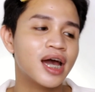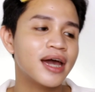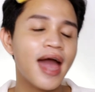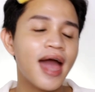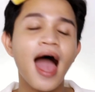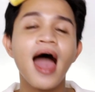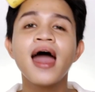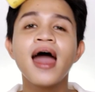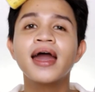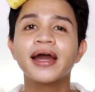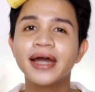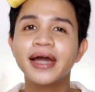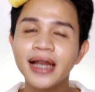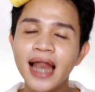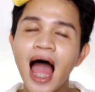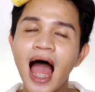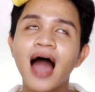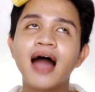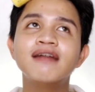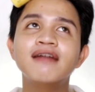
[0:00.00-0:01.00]
Kaya
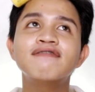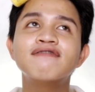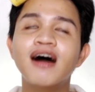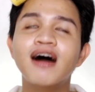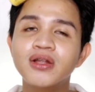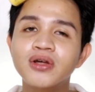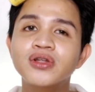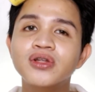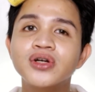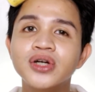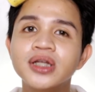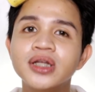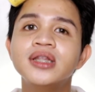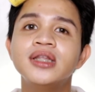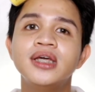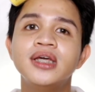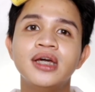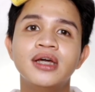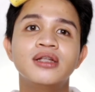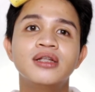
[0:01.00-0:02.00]
kailangan follow the
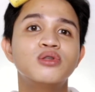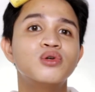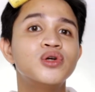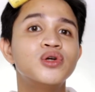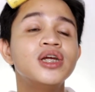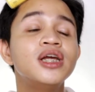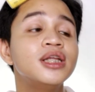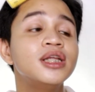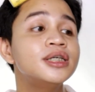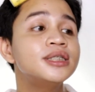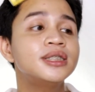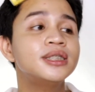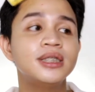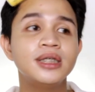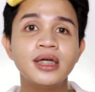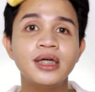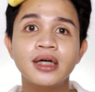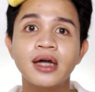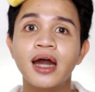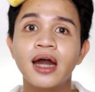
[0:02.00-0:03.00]
routine to really
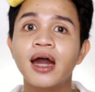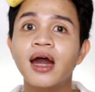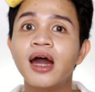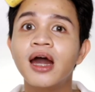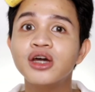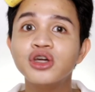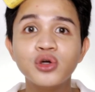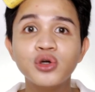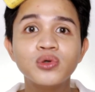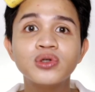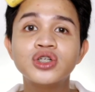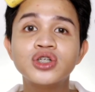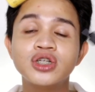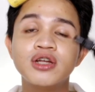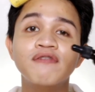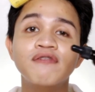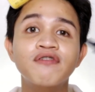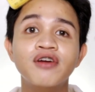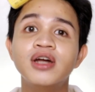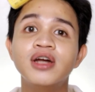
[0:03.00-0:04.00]
see a
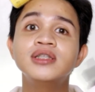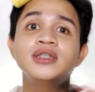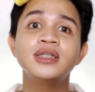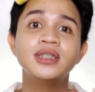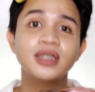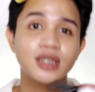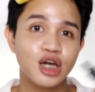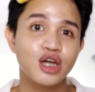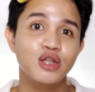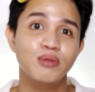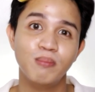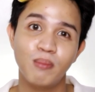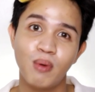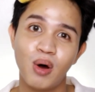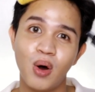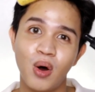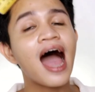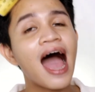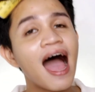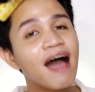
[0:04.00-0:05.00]
huge difference sa skin
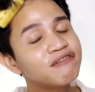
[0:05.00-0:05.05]
mo.